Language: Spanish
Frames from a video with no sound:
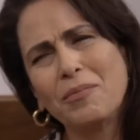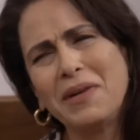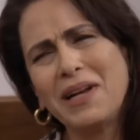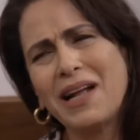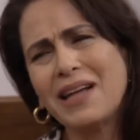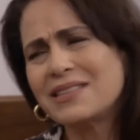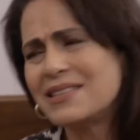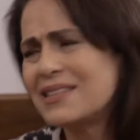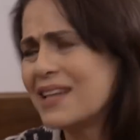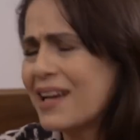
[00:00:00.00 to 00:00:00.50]

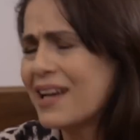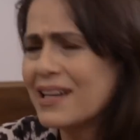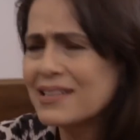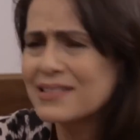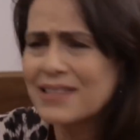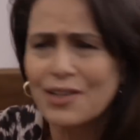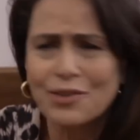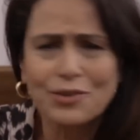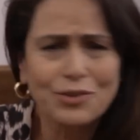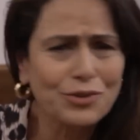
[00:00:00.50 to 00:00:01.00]
Mira, sé que he
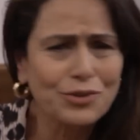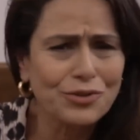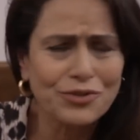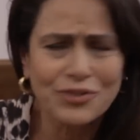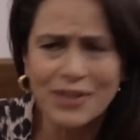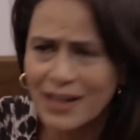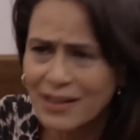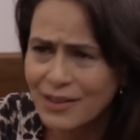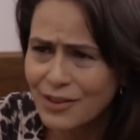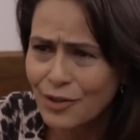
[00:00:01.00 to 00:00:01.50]
estado en otros
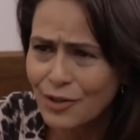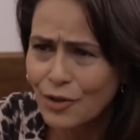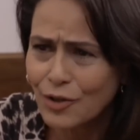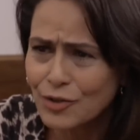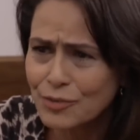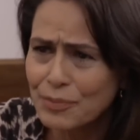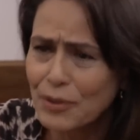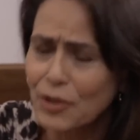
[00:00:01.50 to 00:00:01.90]
centros,